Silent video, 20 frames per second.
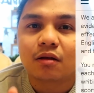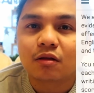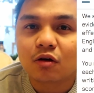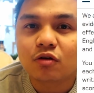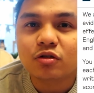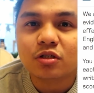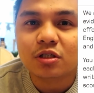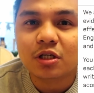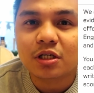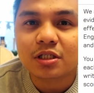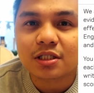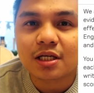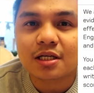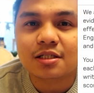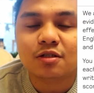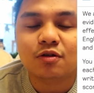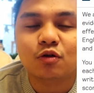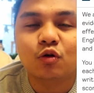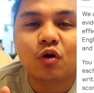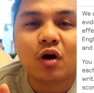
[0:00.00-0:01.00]
those
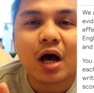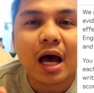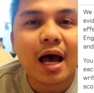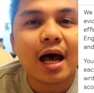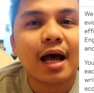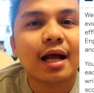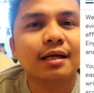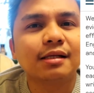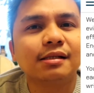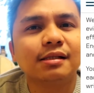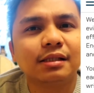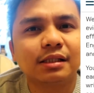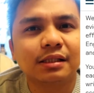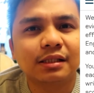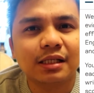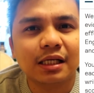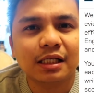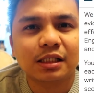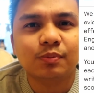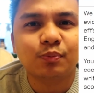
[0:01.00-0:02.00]
nurses who had
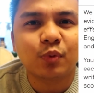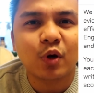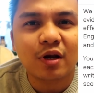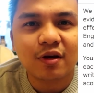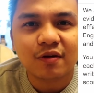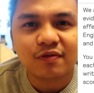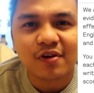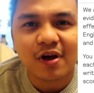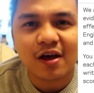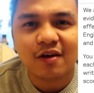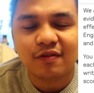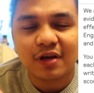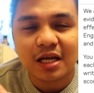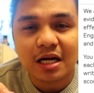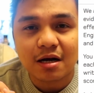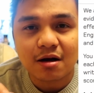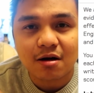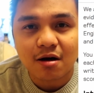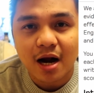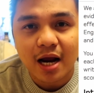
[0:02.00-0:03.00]
6.5
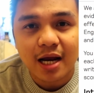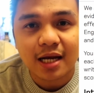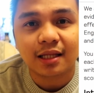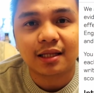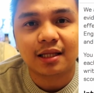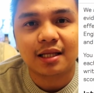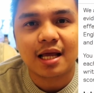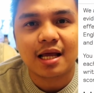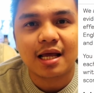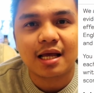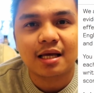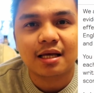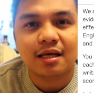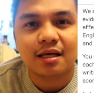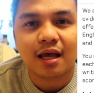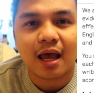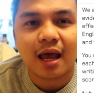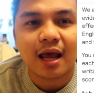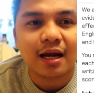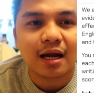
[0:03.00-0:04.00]
in
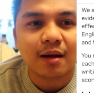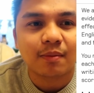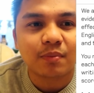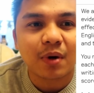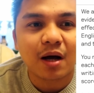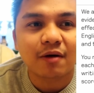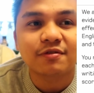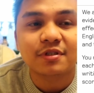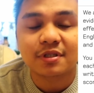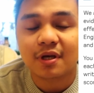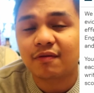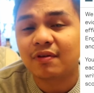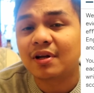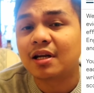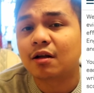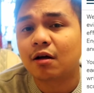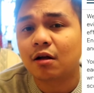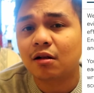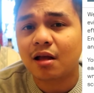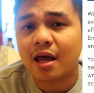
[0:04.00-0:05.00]
writing and above
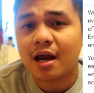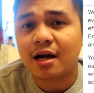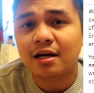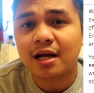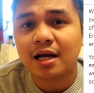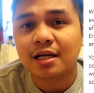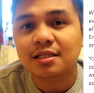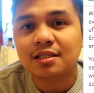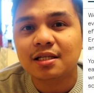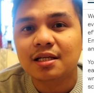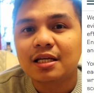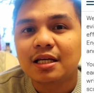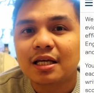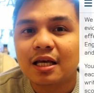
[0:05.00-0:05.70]
7 in all areas,